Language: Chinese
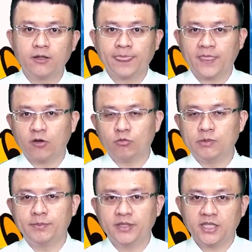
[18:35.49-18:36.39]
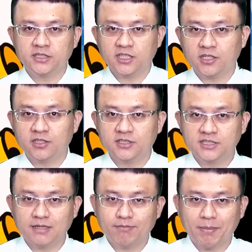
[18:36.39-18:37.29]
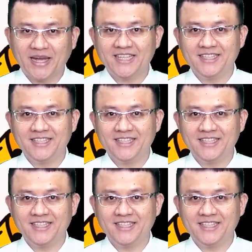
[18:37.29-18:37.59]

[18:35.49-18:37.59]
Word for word: 那我们明天见哦，谢谢，拜拜。